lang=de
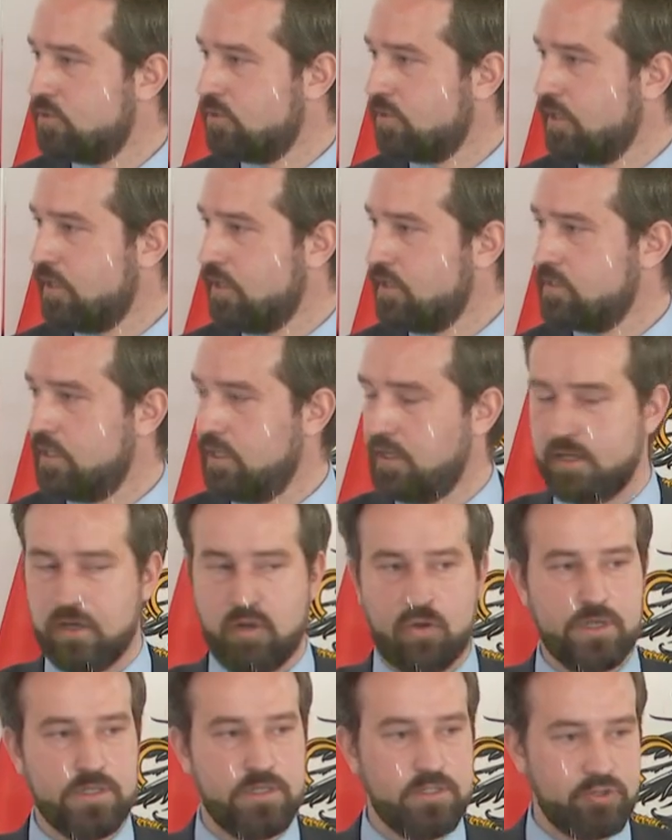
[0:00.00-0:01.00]
sage ich ganz ehrlich,
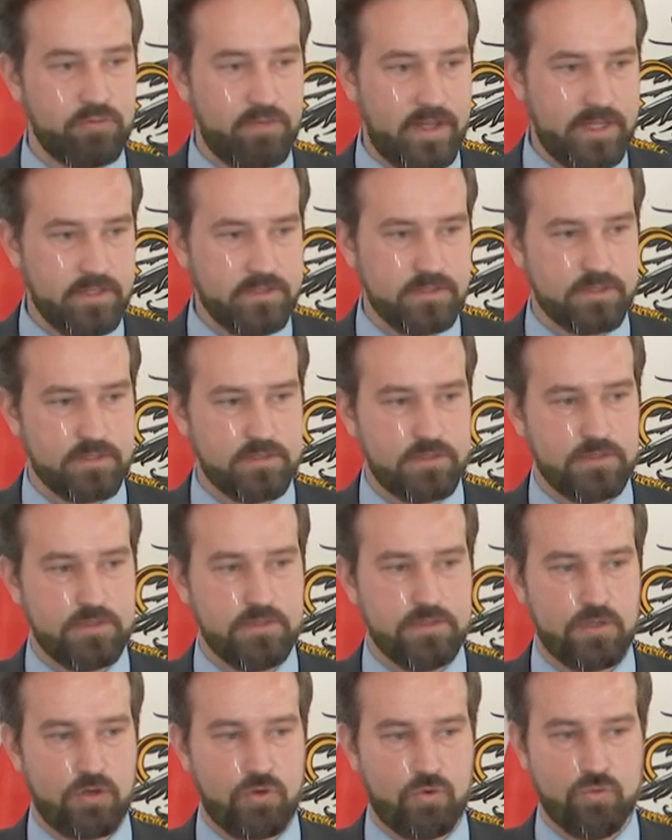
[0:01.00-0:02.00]
auch in die Schweiz. Das
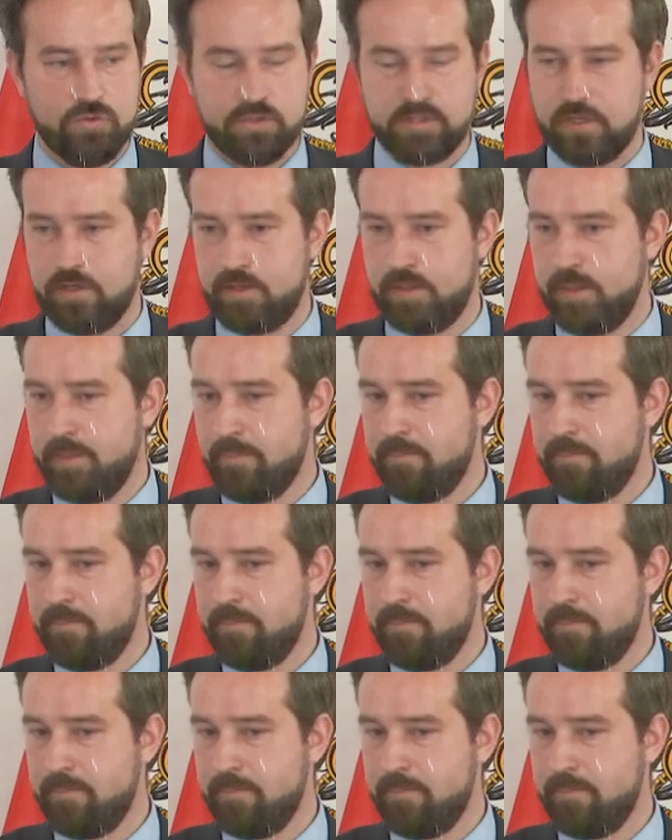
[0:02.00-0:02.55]
ist auch unser,